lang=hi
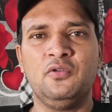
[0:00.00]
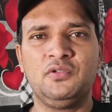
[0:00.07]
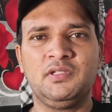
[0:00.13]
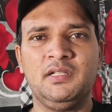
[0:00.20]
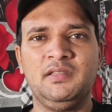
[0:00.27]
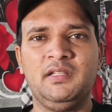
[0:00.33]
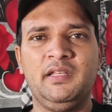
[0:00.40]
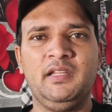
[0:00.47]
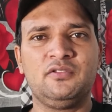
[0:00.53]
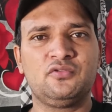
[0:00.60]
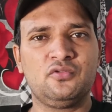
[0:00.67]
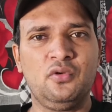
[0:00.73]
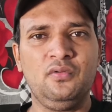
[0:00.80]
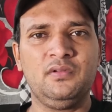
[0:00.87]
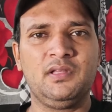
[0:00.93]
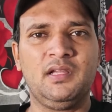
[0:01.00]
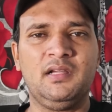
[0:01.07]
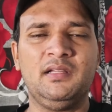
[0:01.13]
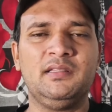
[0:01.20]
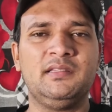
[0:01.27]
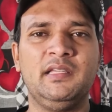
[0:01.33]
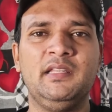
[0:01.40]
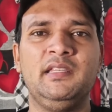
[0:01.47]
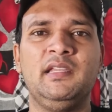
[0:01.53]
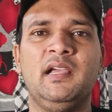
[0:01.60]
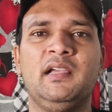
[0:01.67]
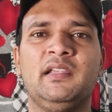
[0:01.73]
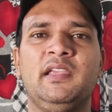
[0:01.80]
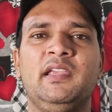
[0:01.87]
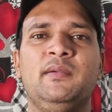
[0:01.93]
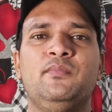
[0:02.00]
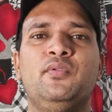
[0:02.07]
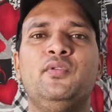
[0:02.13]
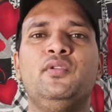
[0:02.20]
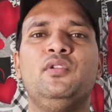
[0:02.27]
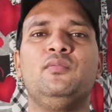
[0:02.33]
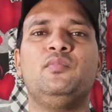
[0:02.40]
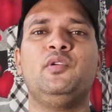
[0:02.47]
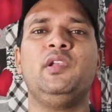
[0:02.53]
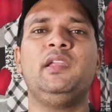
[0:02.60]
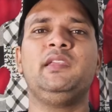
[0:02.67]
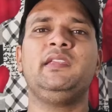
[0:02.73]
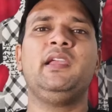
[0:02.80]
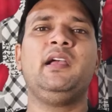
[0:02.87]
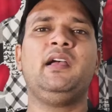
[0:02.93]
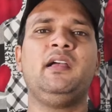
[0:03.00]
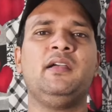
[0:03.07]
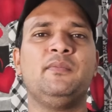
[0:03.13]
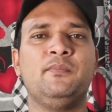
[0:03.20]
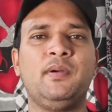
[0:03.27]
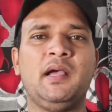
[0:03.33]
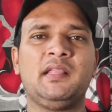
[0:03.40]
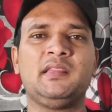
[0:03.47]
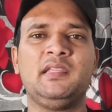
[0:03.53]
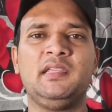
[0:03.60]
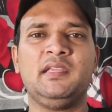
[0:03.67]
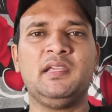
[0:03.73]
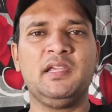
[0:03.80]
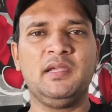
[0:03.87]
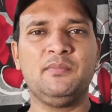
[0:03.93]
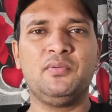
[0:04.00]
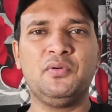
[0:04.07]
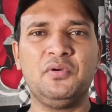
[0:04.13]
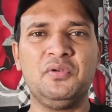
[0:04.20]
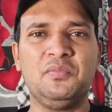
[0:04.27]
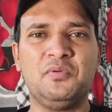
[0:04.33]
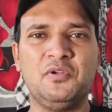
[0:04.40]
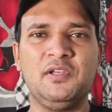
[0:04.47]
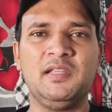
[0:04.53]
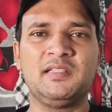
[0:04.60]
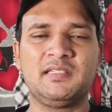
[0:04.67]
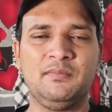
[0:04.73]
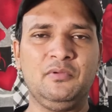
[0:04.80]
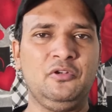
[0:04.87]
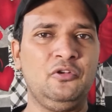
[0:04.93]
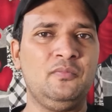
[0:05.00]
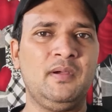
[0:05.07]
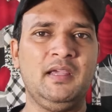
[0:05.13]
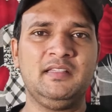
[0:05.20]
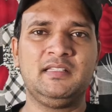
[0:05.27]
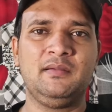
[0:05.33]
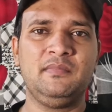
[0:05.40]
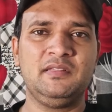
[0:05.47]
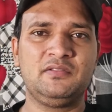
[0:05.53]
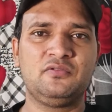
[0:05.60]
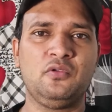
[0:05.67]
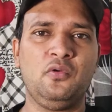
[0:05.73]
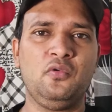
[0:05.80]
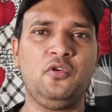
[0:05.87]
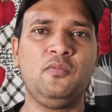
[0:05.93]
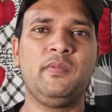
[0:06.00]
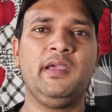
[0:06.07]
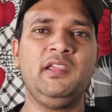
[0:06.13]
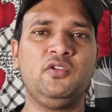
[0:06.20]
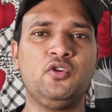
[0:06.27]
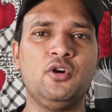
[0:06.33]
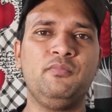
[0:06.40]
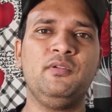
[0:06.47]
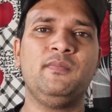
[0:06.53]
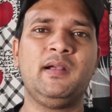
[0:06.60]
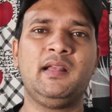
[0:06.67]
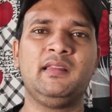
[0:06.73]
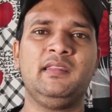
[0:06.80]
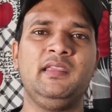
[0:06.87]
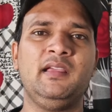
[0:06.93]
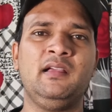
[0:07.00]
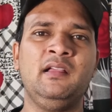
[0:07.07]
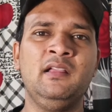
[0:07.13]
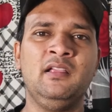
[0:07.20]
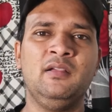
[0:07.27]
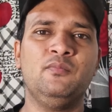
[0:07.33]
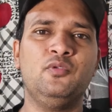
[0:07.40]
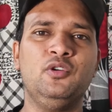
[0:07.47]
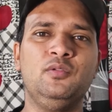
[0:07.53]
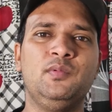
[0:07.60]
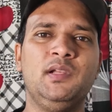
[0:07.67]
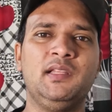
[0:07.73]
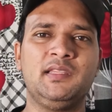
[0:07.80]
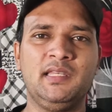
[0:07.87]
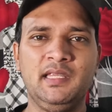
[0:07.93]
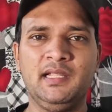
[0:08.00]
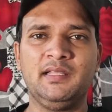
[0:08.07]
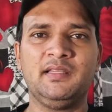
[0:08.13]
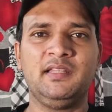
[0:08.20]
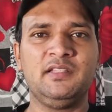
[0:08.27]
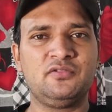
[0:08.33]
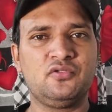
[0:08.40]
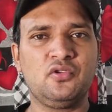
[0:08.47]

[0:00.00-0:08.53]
उसके अंदर एक सॉन्ग था तेरी आंखें भूल भुलैया बातें हैं भूल भुलैया समझ लो भाई साहब इस सॉन्ग को भाई कॉपी मार दिया भूल भुलैया थ्री के अंदर ये